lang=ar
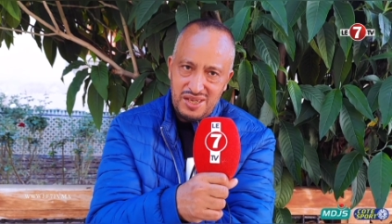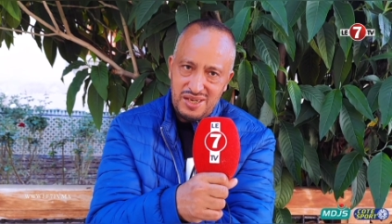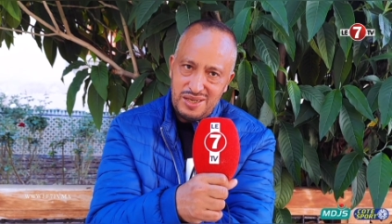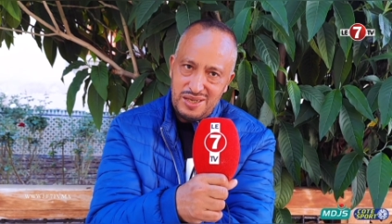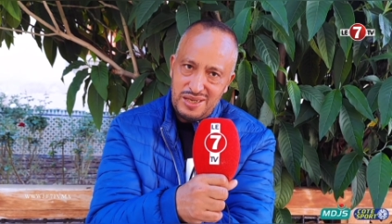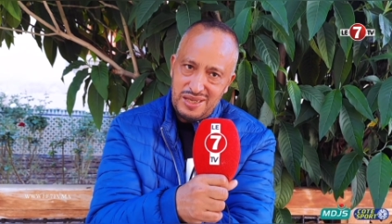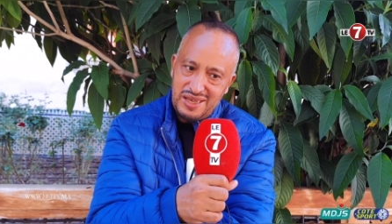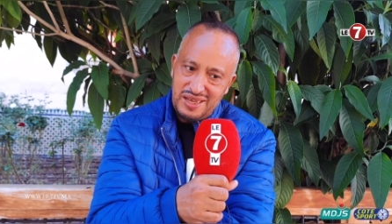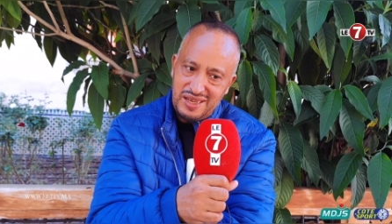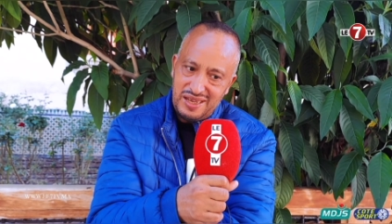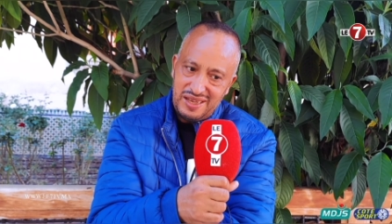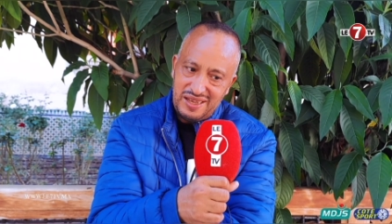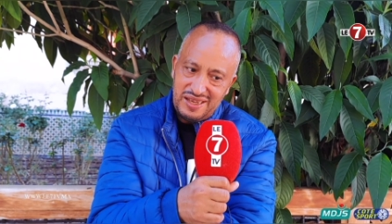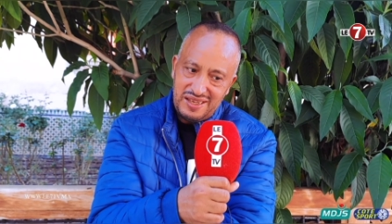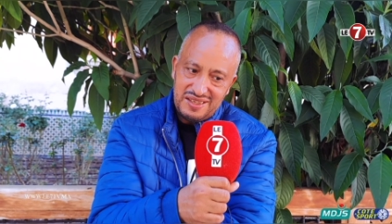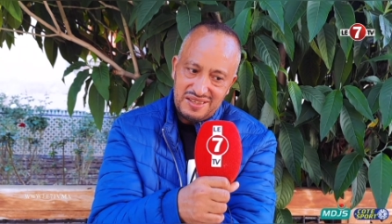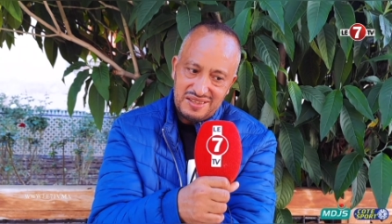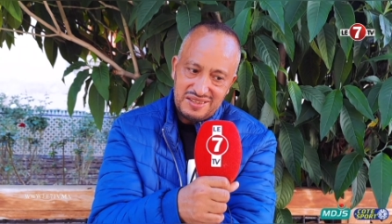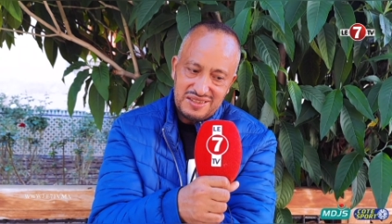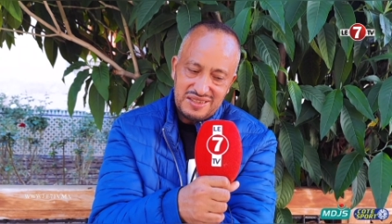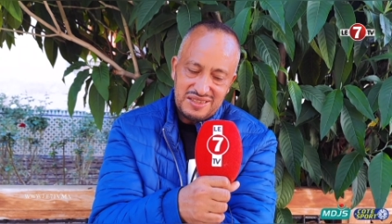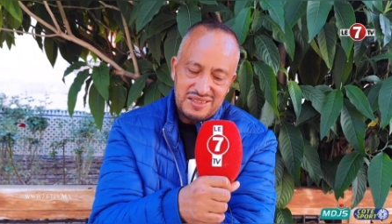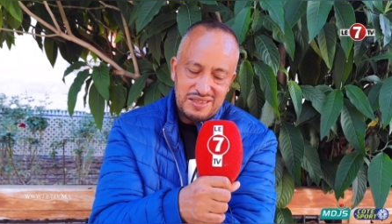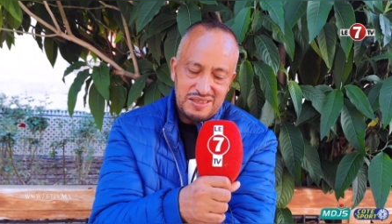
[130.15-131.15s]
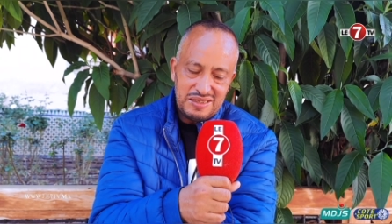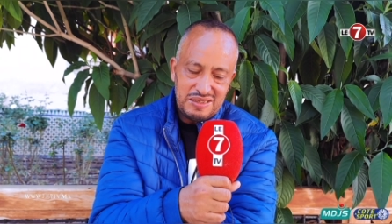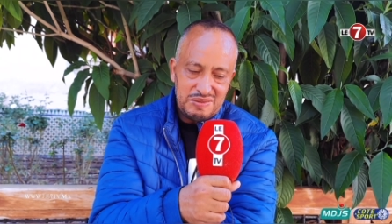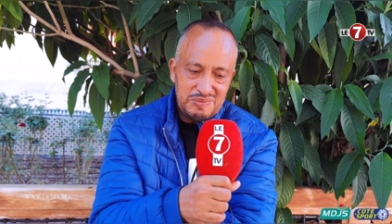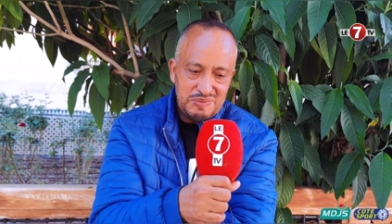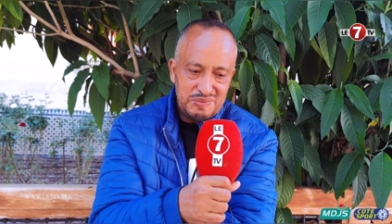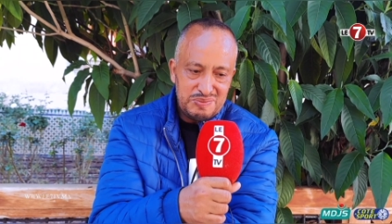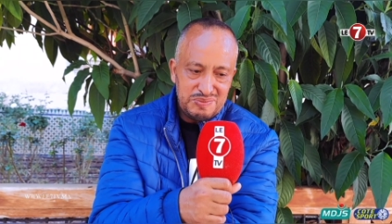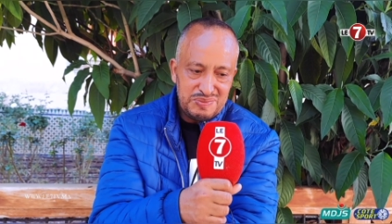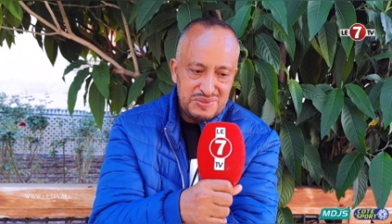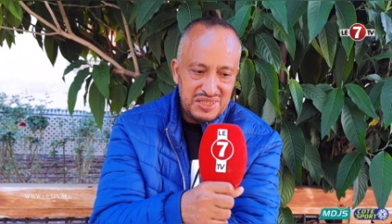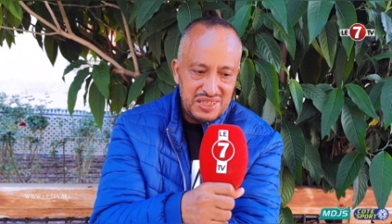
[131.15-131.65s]
اللي آه،
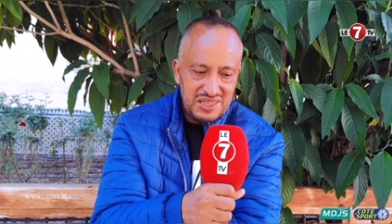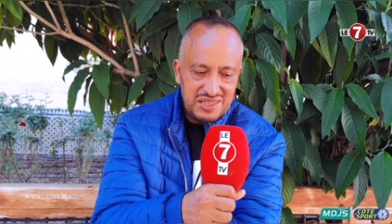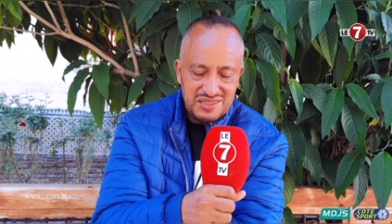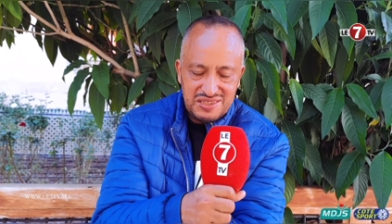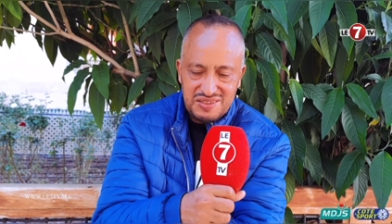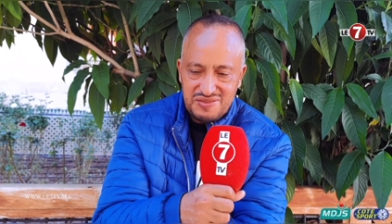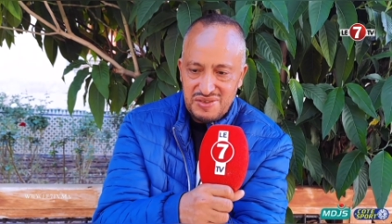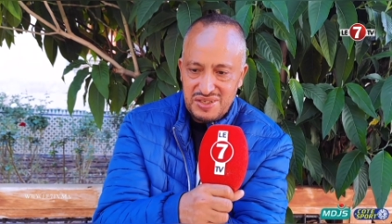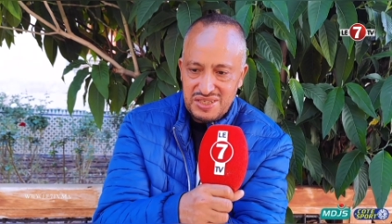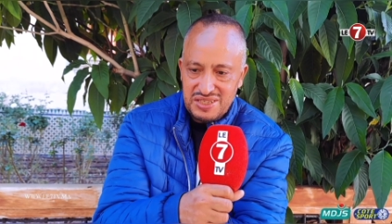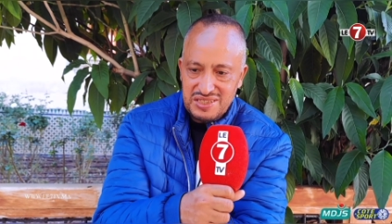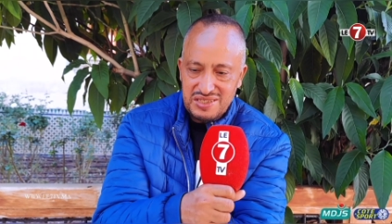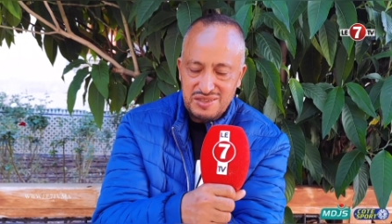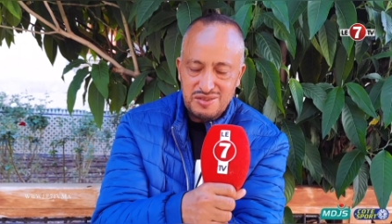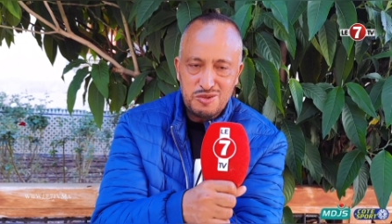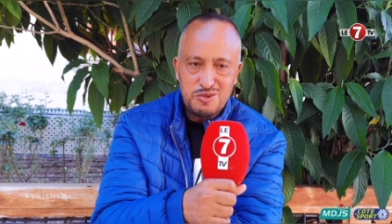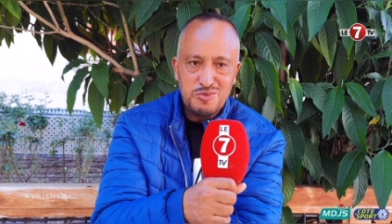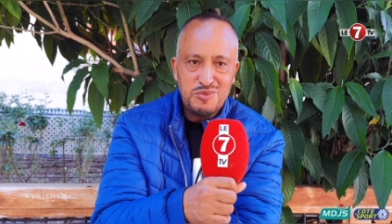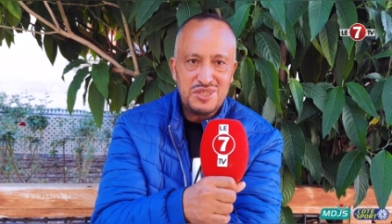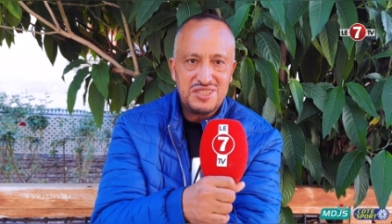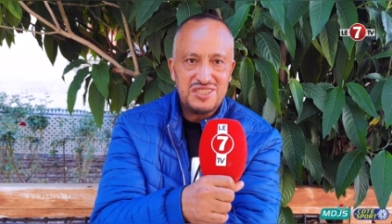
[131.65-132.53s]
مدينه فاس انتم